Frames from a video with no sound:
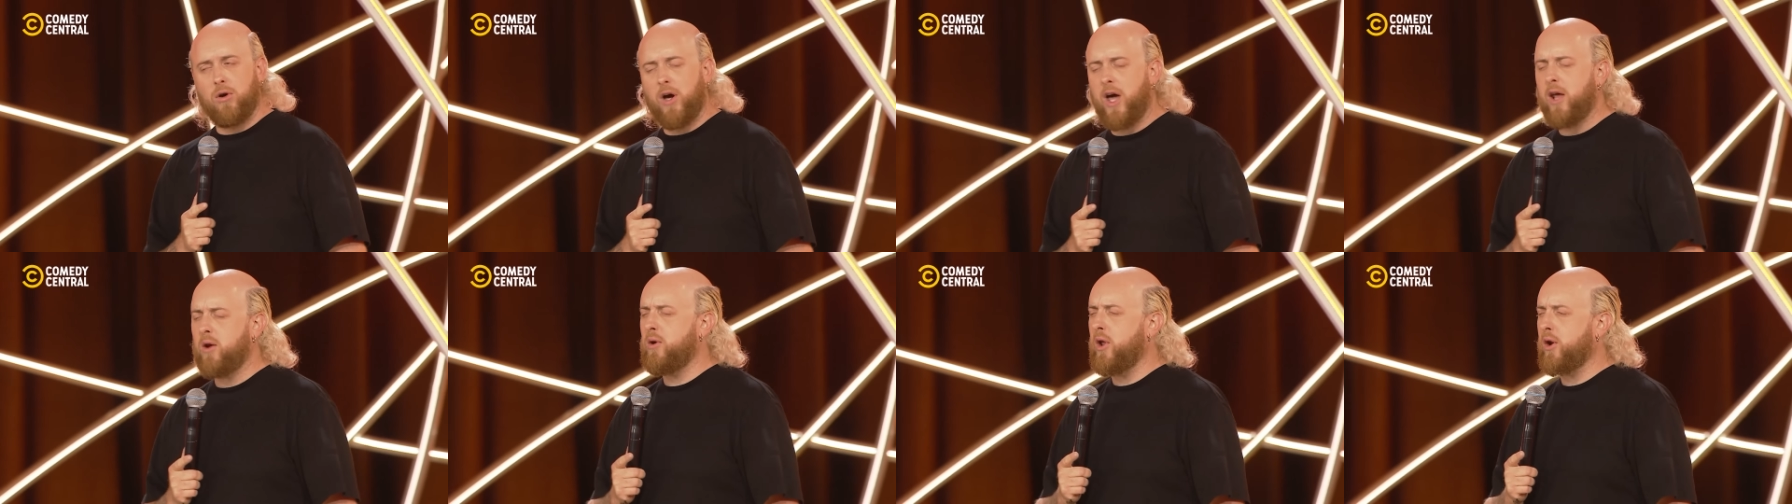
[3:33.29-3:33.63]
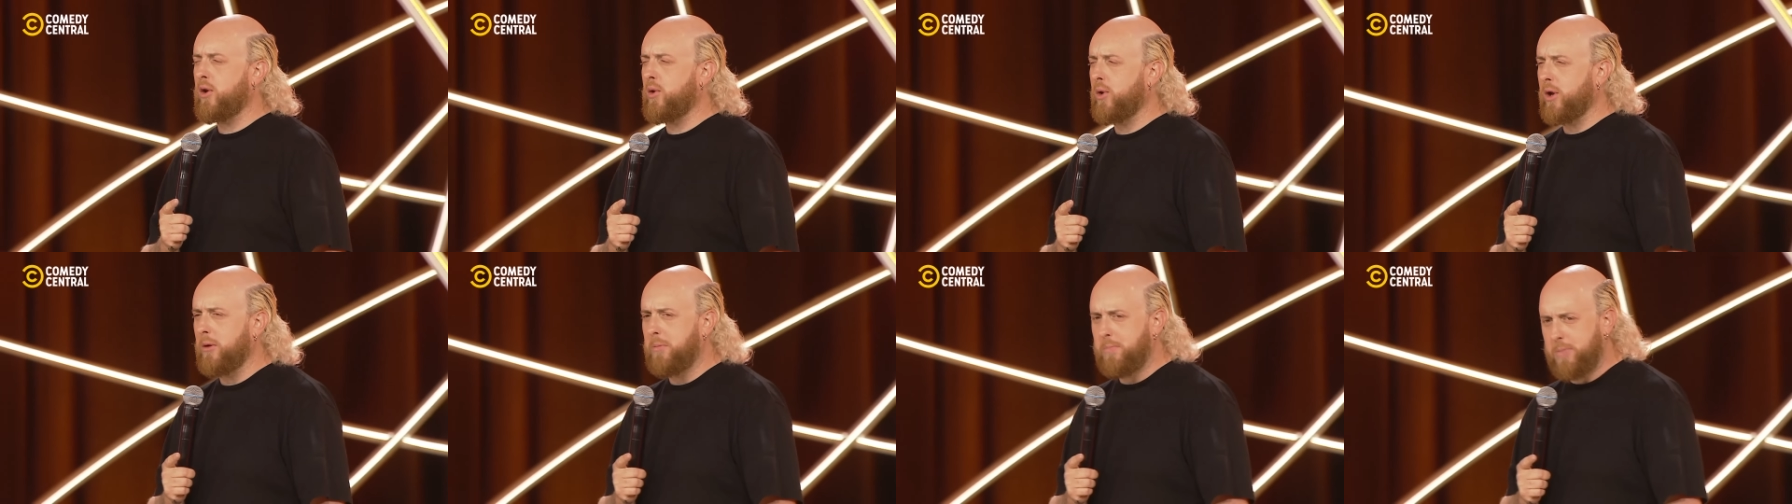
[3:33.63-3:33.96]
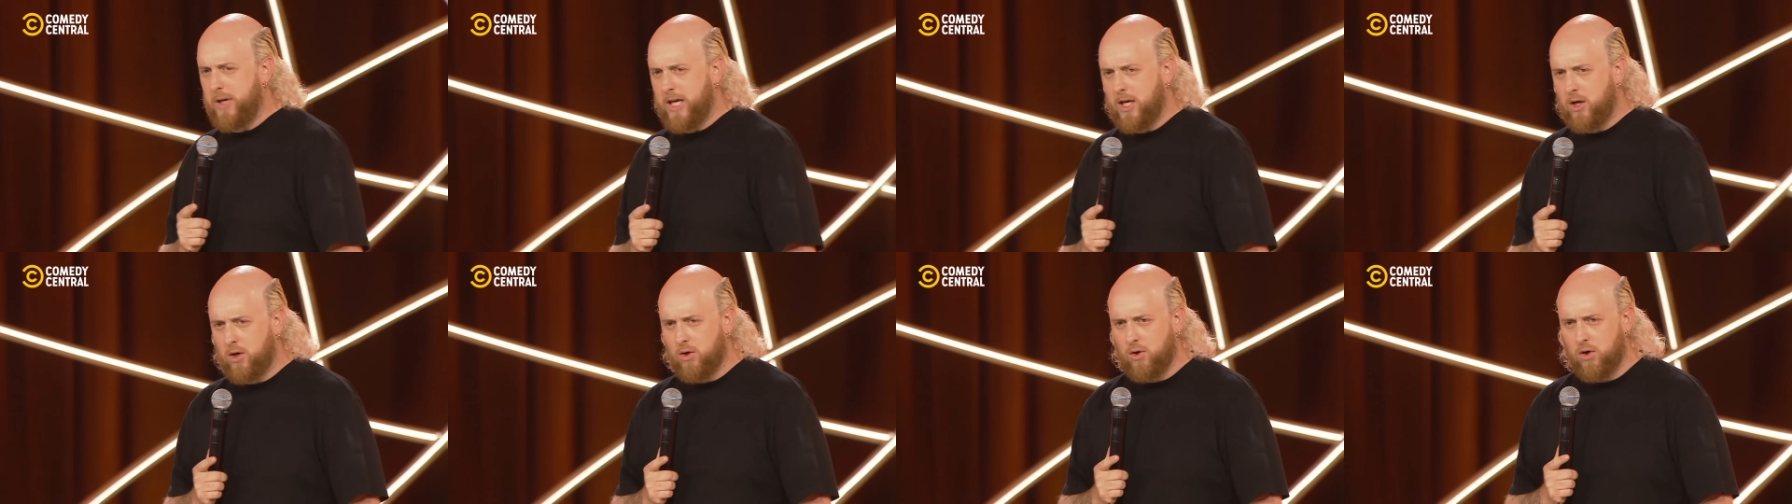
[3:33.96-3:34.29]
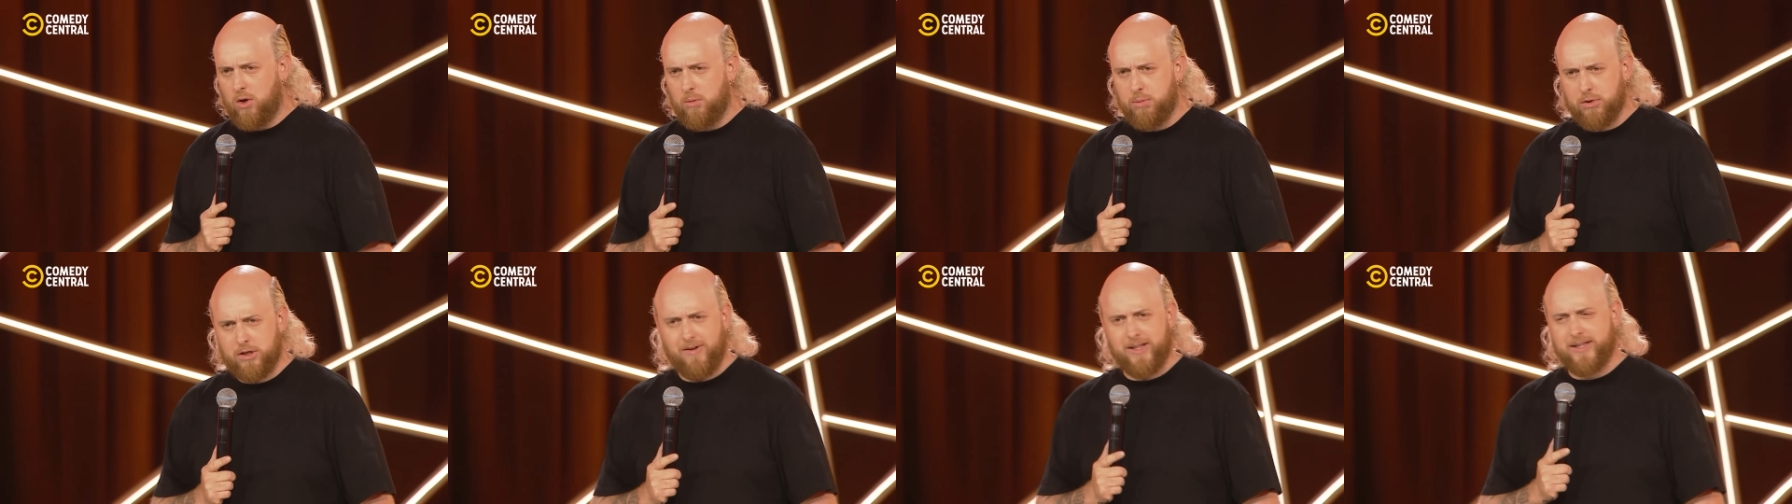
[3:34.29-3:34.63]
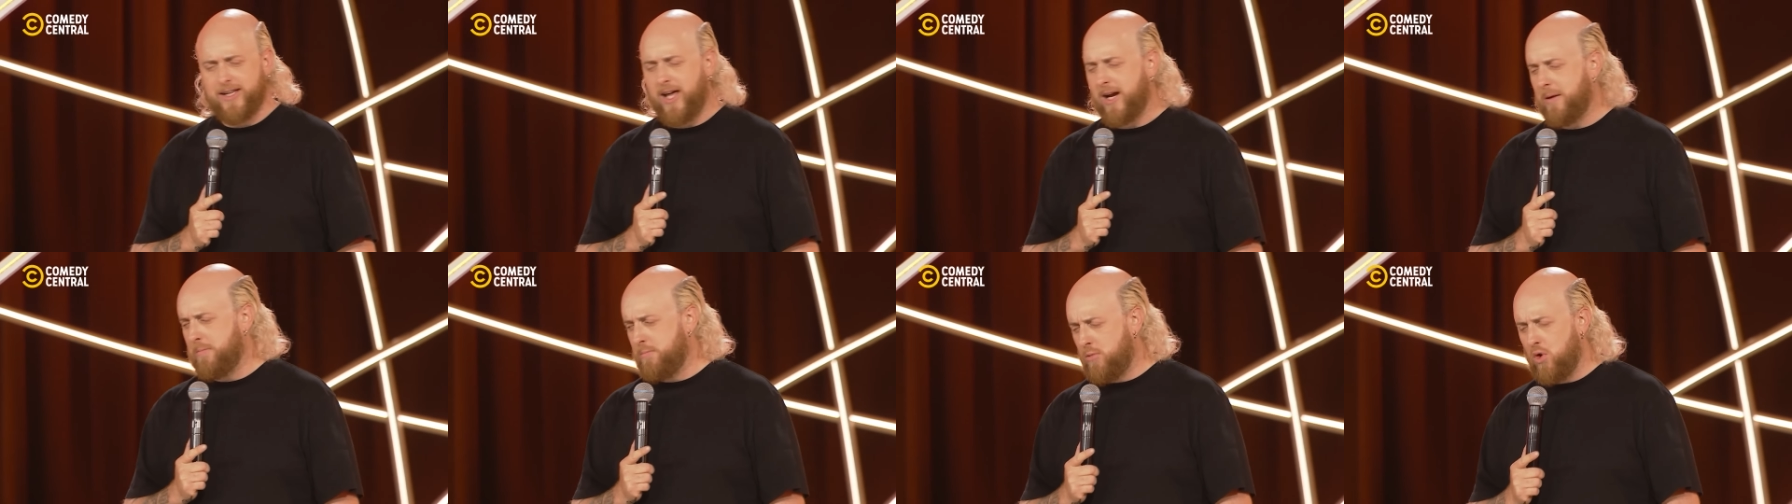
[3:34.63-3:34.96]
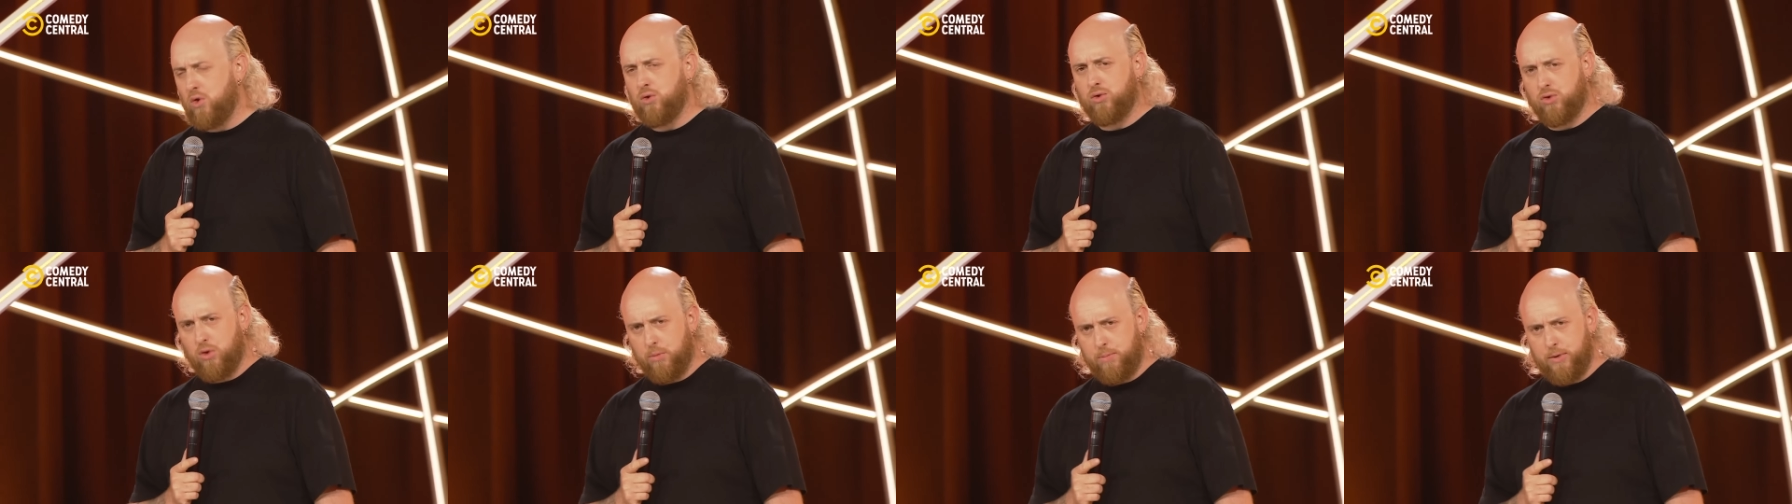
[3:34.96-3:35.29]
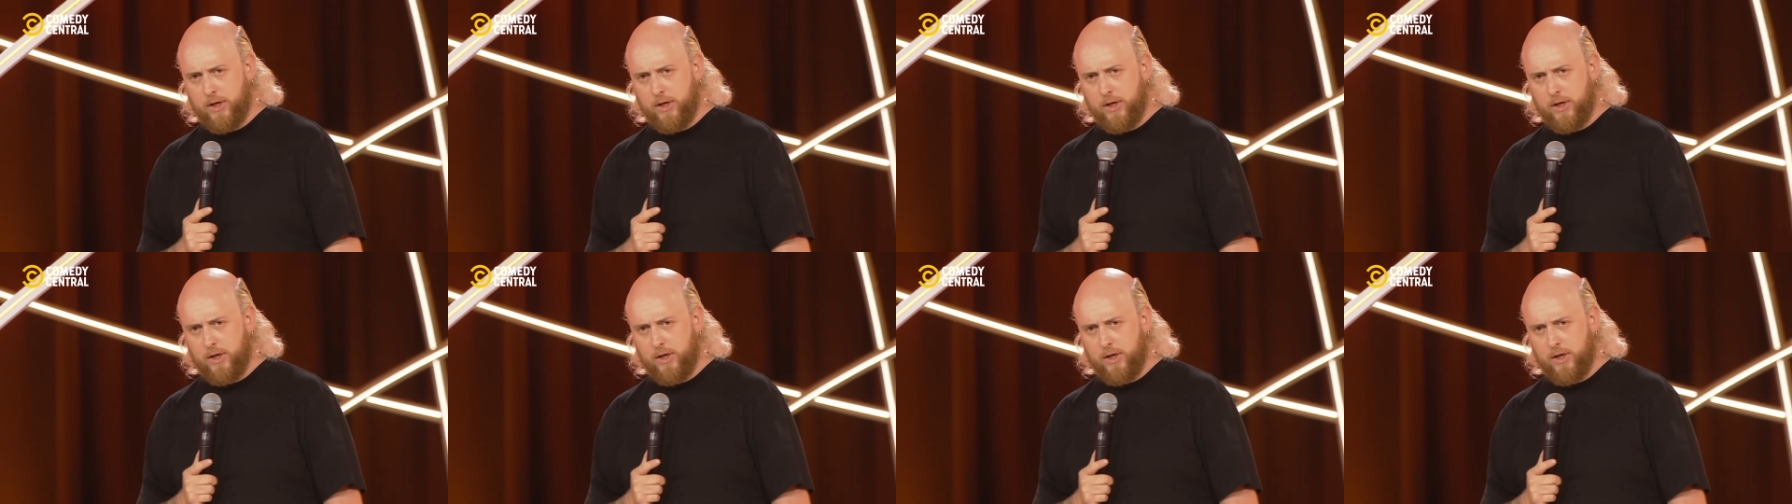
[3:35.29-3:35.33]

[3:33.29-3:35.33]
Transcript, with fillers: era un errore piccolo, poteva andare molto